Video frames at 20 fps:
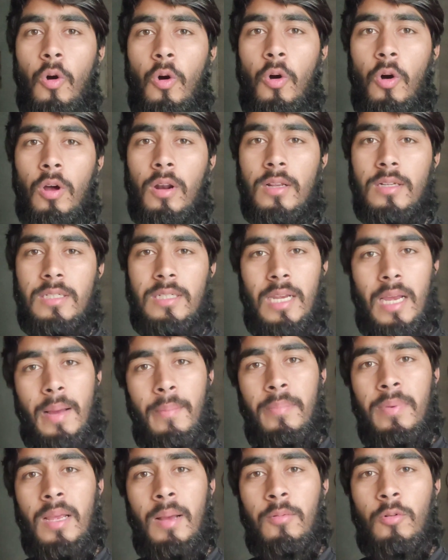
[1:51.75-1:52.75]
और
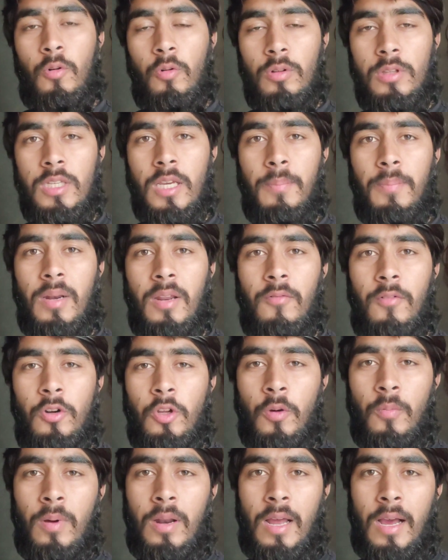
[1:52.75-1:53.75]
शयाब भी अब खुद ही अपनी
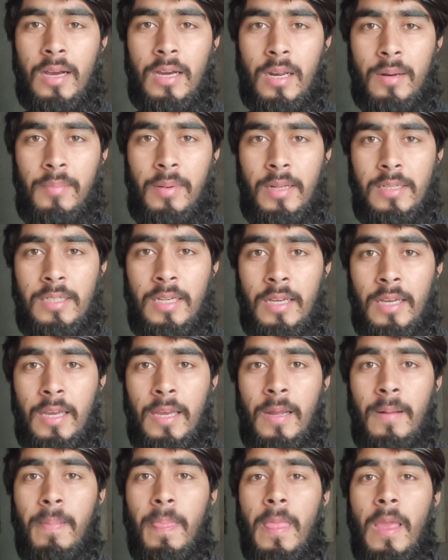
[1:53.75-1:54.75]
वीडियो बनाकर
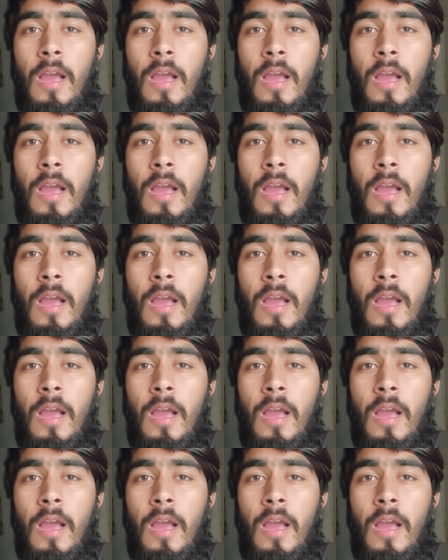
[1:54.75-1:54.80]
भेजेंगे